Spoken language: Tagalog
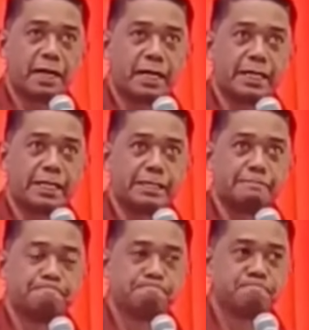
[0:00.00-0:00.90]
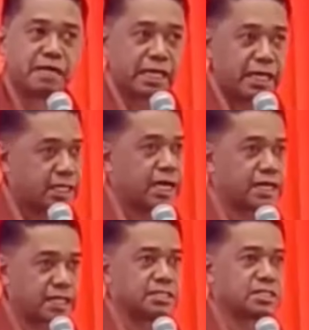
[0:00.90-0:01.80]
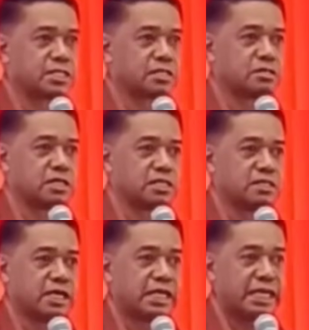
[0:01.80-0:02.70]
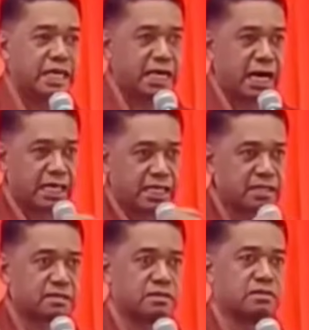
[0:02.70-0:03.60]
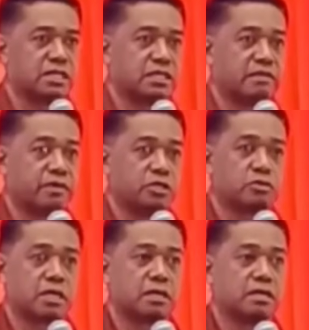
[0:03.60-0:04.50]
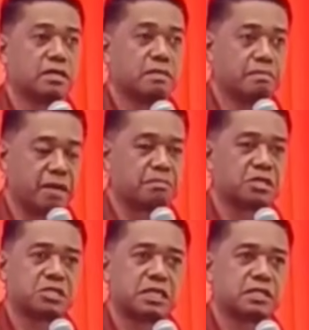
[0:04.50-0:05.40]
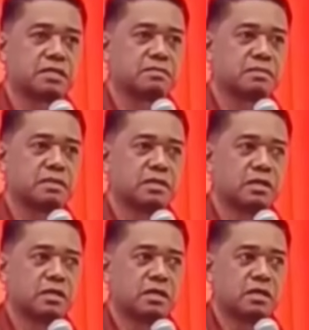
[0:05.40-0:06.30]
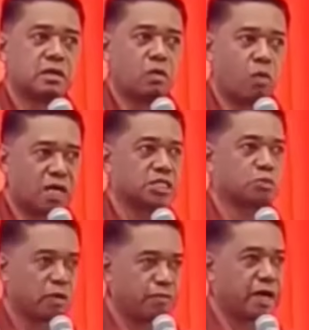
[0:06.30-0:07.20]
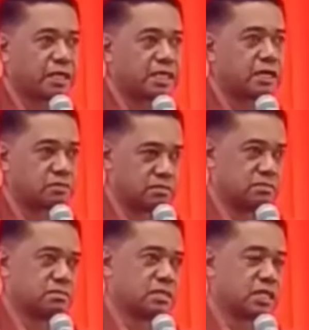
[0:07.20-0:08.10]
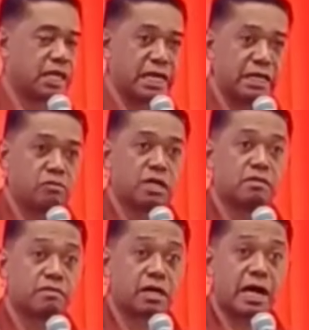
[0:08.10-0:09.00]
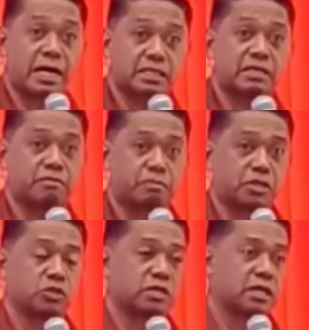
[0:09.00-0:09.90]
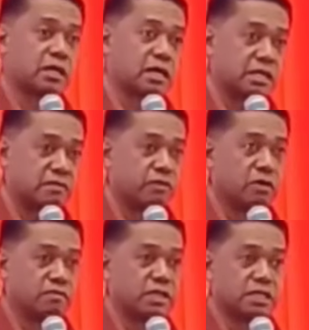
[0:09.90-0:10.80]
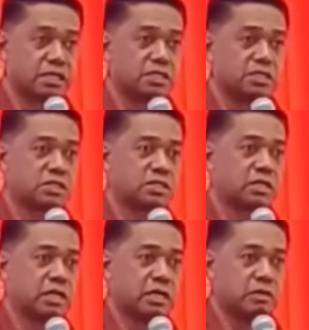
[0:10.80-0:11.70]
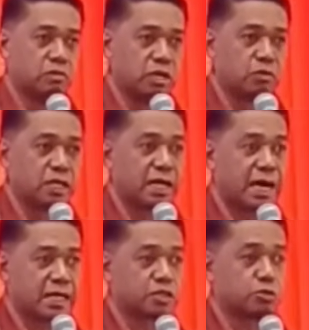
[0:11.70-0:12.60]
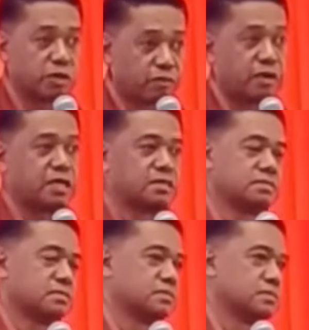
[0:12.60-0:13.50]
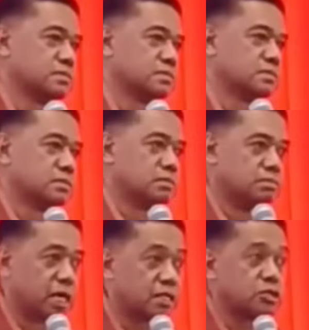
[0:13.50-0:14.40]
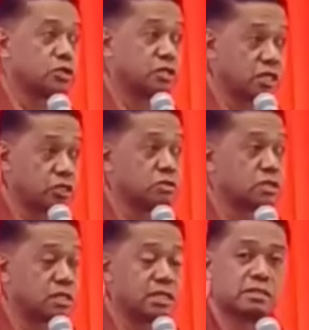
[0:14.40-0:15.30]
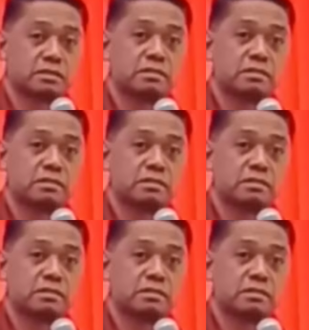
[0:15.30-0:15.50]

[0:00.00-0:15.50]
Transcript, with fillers: uh, nag-encourage, hinihikayat ng individual members natin. Once we find out that anyone of our active personnel are involved in this, we will act swiftly but judiciously.